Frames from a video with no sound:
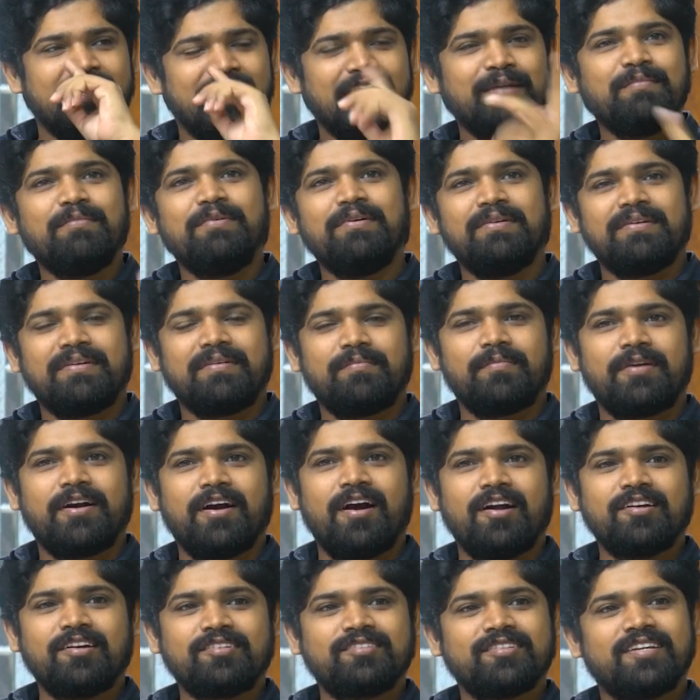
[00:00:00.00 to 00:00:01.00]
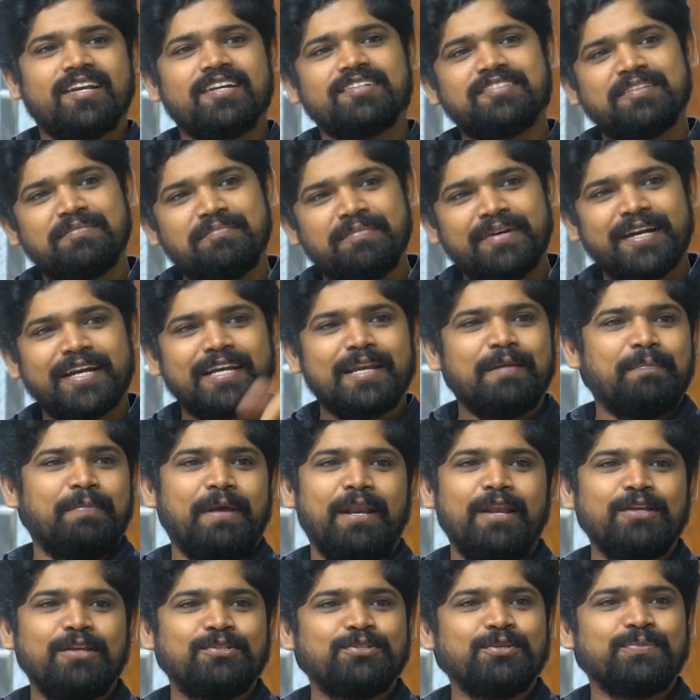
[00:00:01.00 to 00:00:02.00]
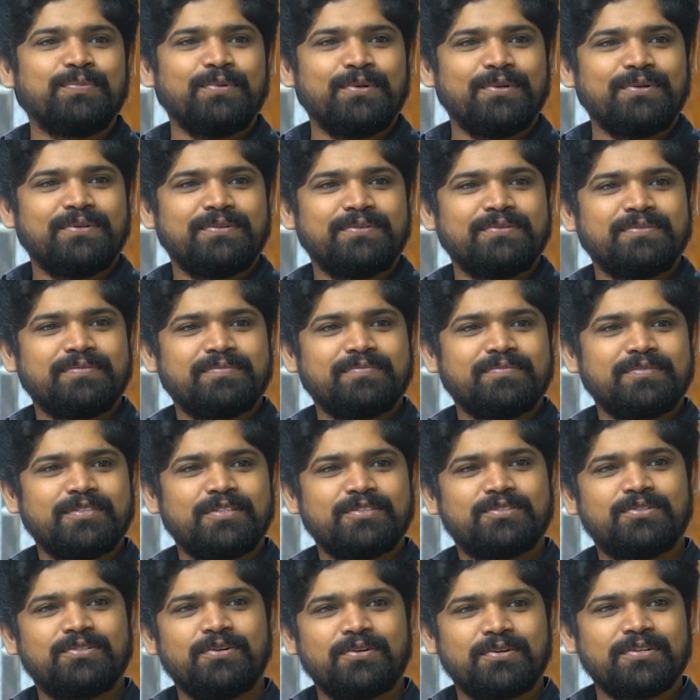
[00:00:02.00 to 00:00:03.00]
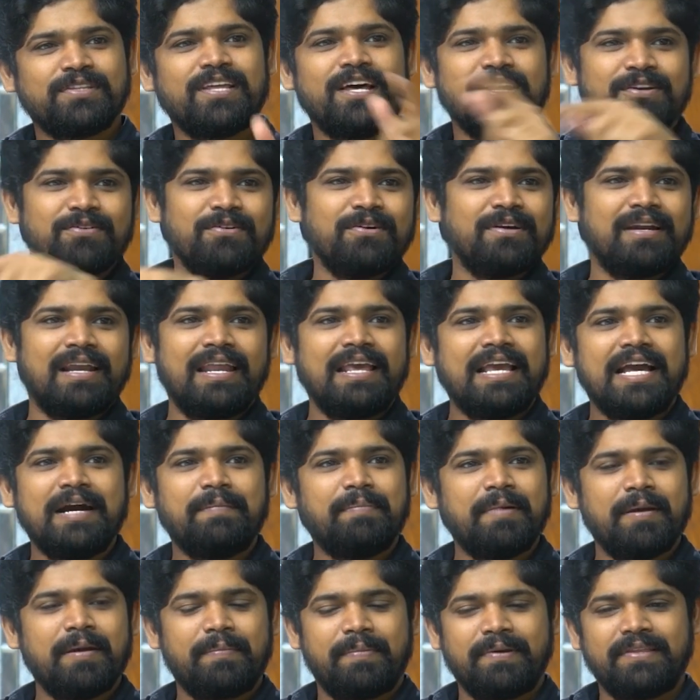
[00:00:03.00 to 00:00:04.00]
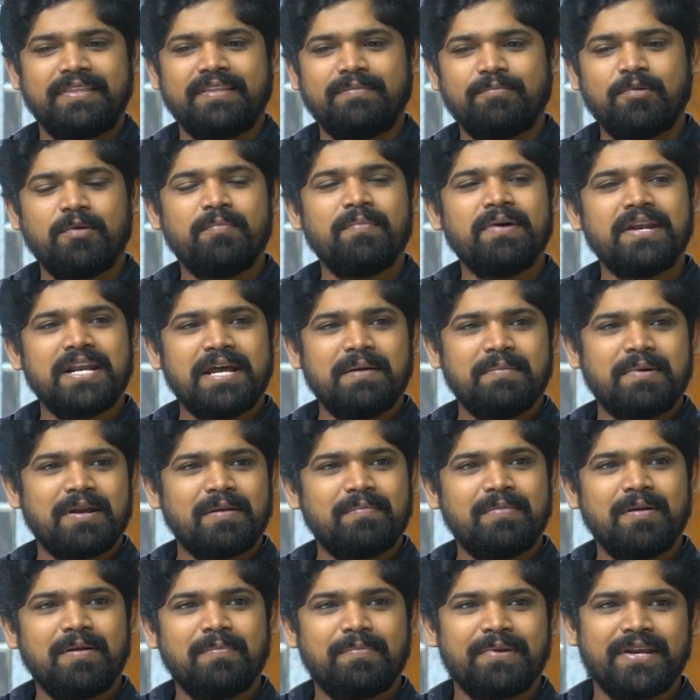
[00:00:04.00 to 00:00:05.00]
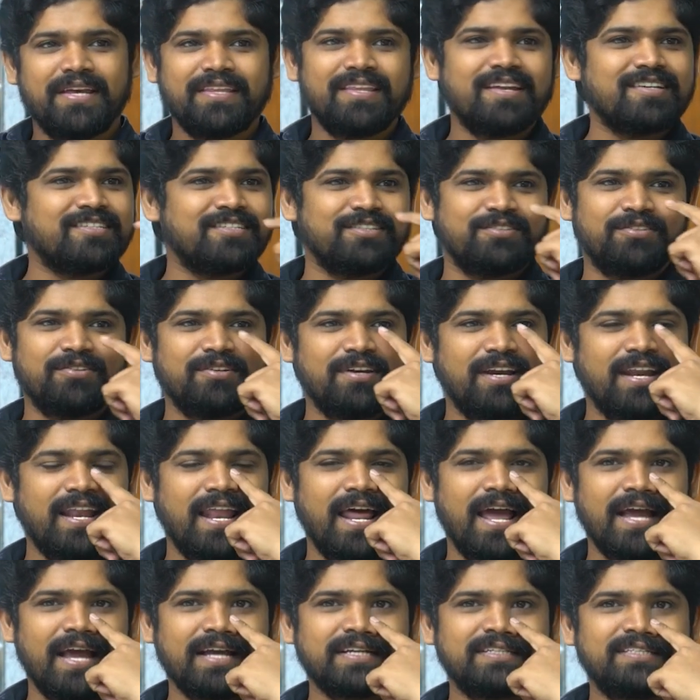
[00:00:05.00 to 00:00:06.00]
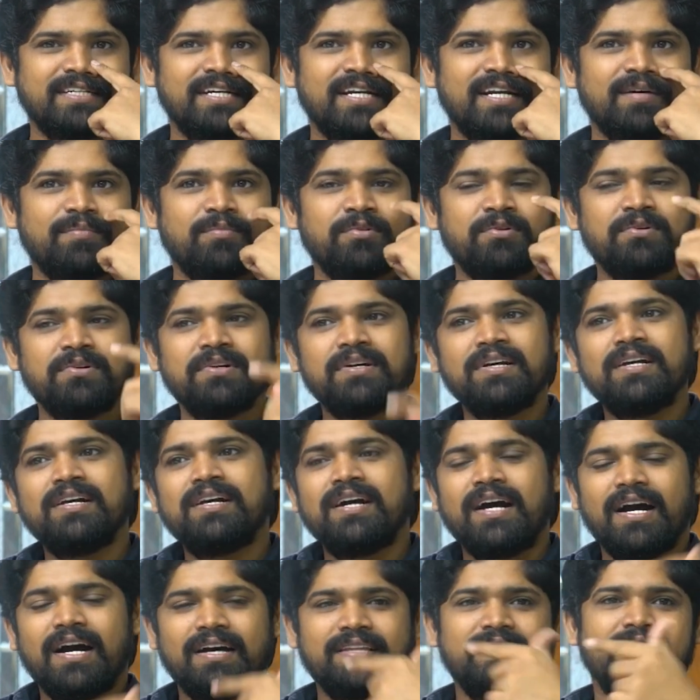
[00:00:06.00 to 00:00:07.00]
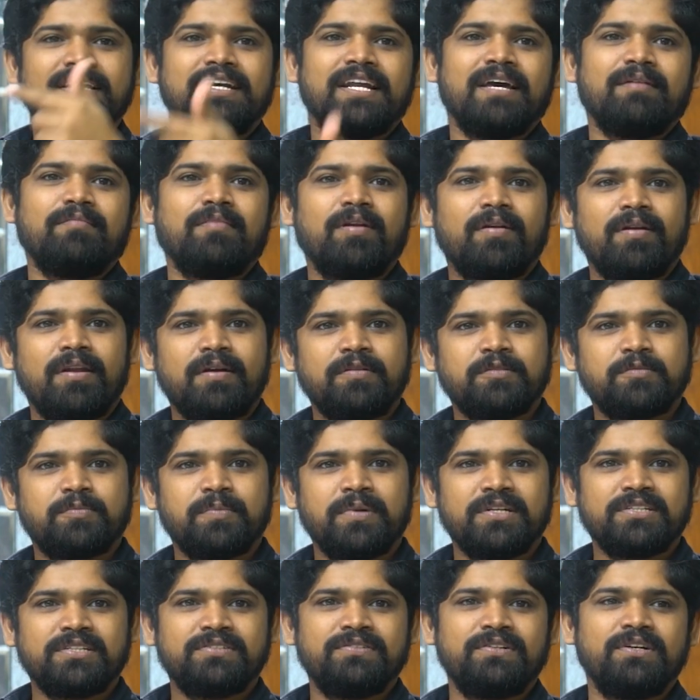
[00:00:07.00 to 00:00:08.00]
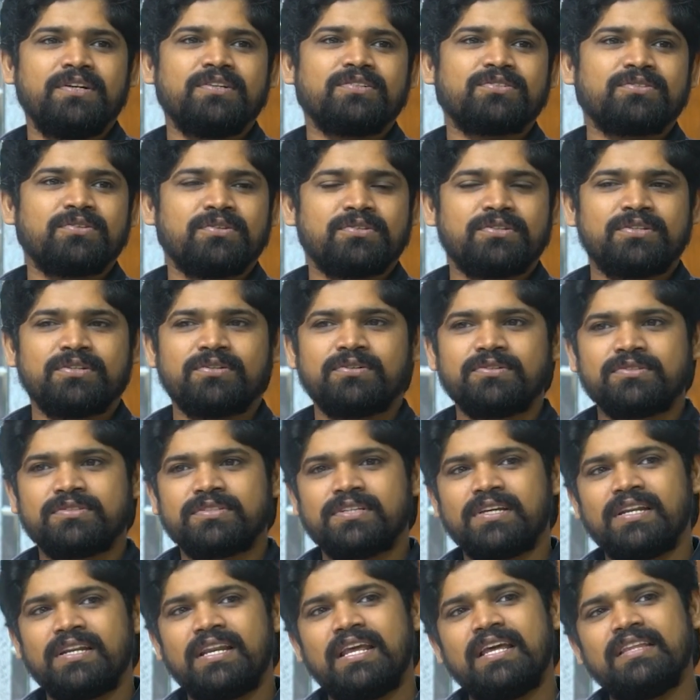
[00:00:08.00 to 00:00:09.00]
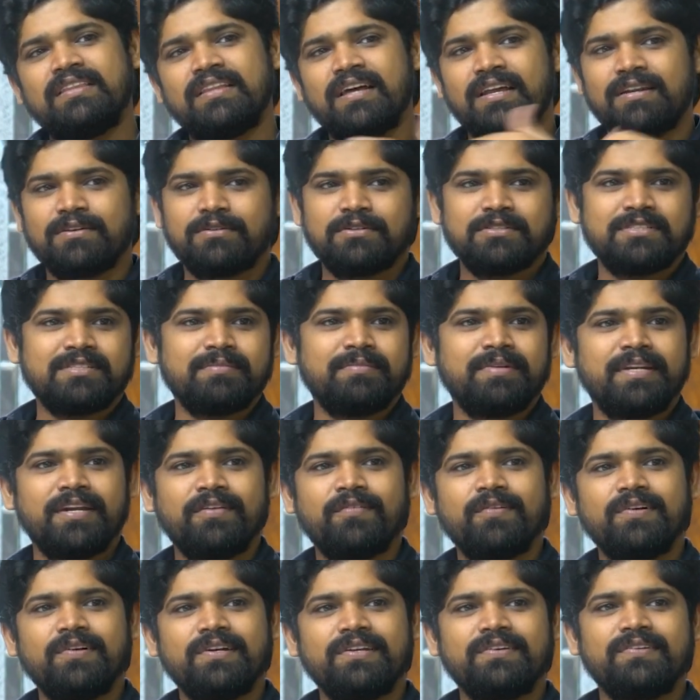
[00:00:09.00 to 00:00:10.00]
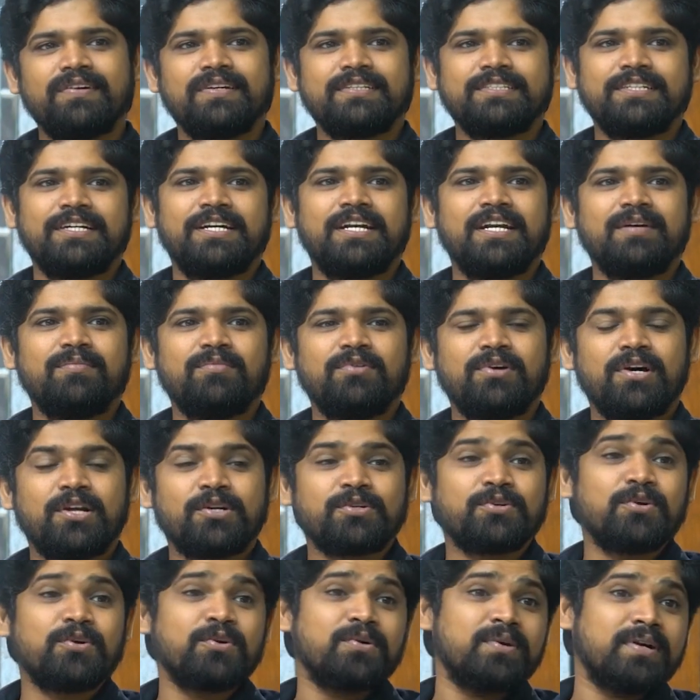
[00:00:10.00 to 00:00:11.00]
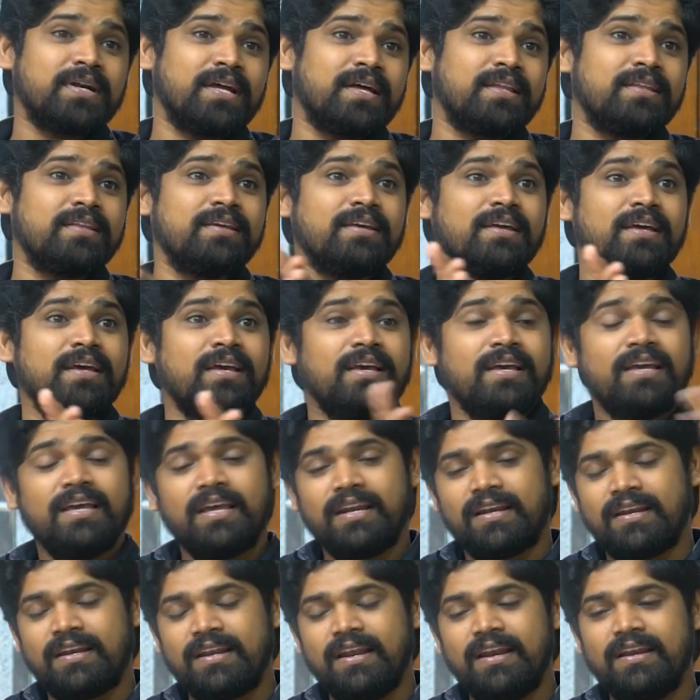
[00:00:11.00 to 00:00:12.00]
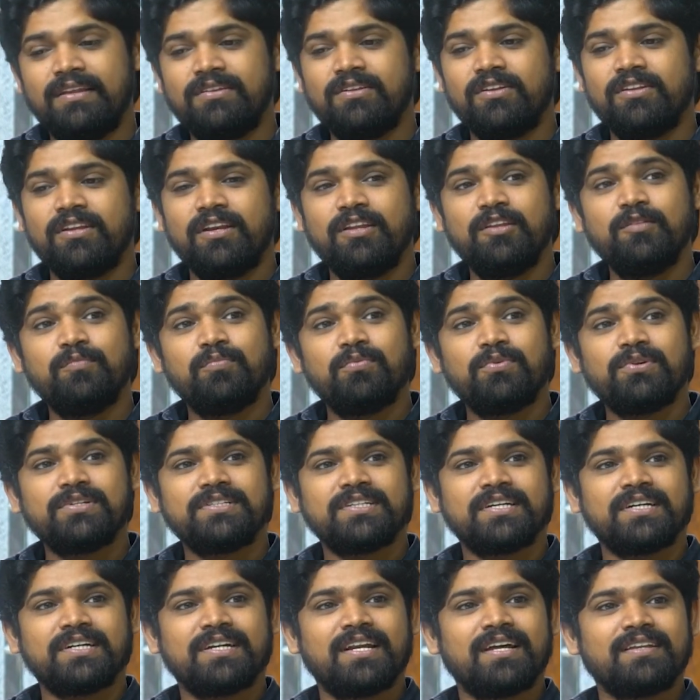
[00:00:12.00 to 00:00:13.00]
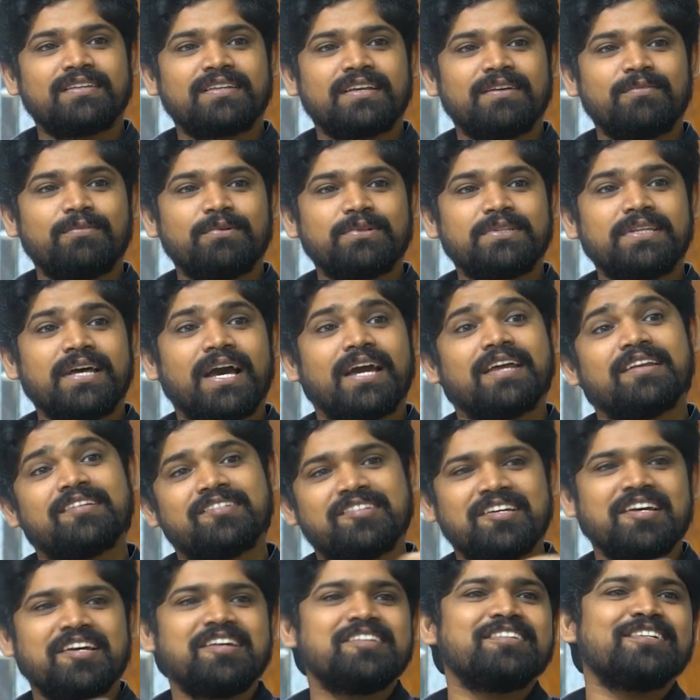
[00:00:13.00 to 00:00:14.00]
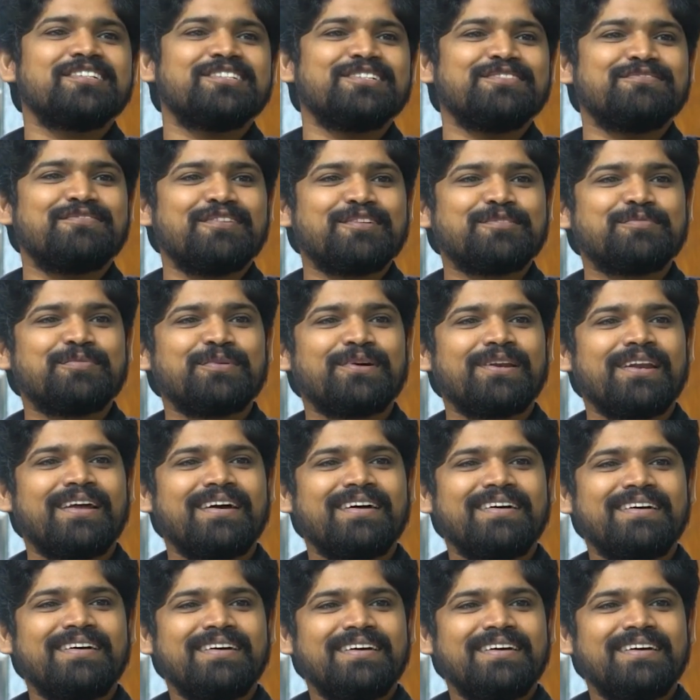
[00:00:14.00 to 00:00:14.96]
ఏమో గాడ్స్ గ్రేస్ ఇమ్మీడియట్లీ పెళ్లి చూపులు సో ఒకదానికోటి లింకప్ అయిపోయింది బొమ్మల రామారంలో ప్రియదర్శితో నేను యాక్ట్ చేయడము అదే టైంలో డబ్ స్మాష్ వీడియోస్ కొత్తగా వస్తే నేను దాన్ని కొంచెం ఇన్నోవేటివ్గా చేయడము అనుకోకుండా అది ఎట్లా వెళ్ళిందో తెలియదు పూరి జగన్నాథ్కి పోతే ఆయన షేర్ చేసిండు ఫేస్బుక్లో